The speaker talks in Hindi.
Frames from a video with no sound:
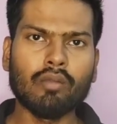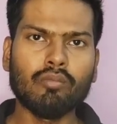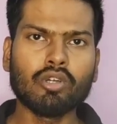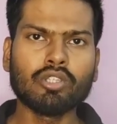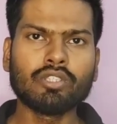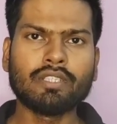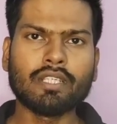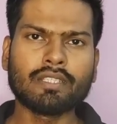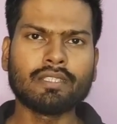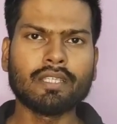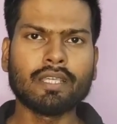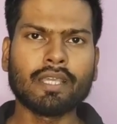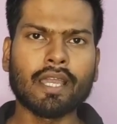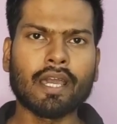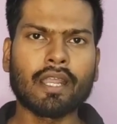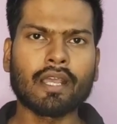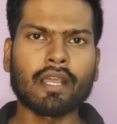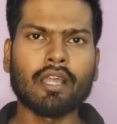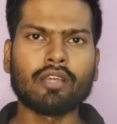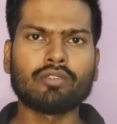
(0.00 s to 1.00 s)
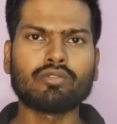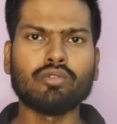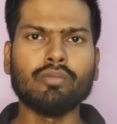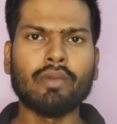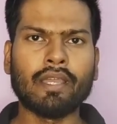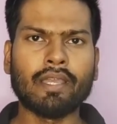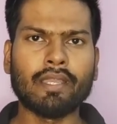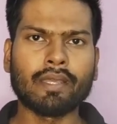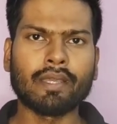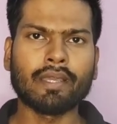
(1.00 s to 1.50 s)
ऑलमोस्ट दस से ग्यारह
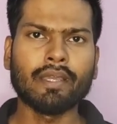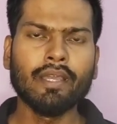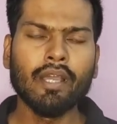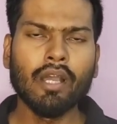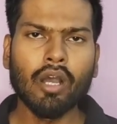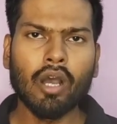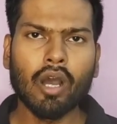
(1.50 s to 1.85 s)
क्लासरूम है इनके